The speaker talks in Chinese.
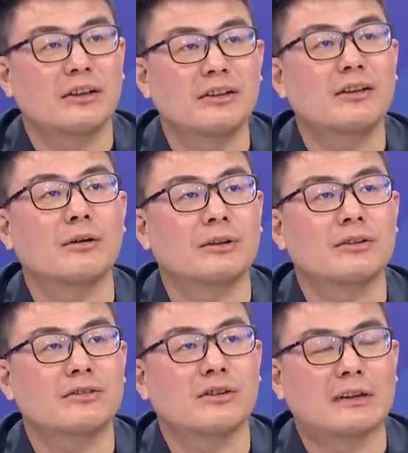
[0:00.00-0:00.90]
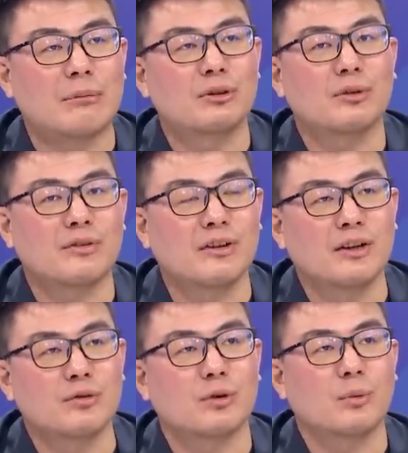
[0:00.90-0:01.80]
二零一六年的时候，他们都是
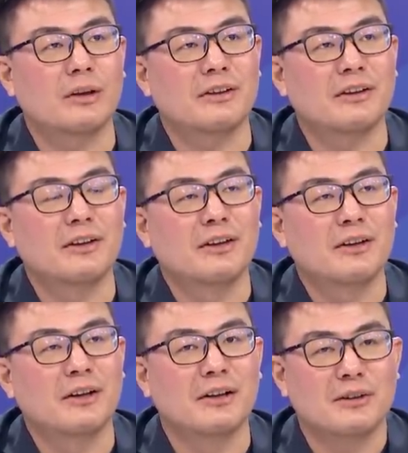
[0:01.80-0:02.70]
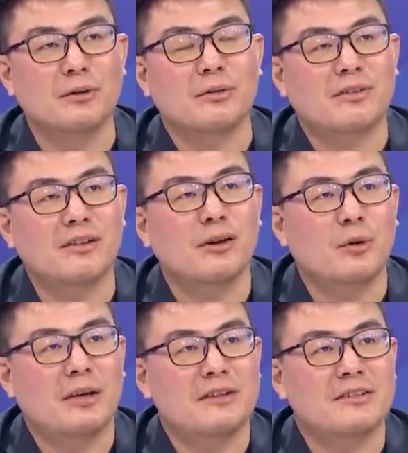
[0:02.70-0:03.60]
所谓的。呃，用社
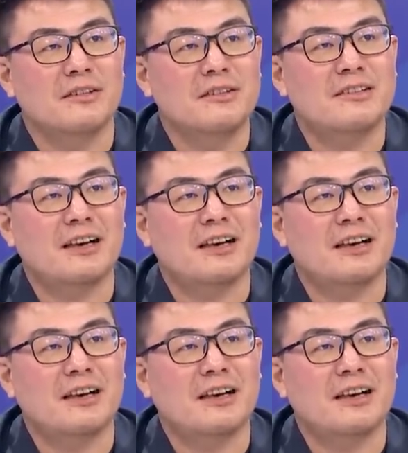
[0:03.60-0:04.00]
会形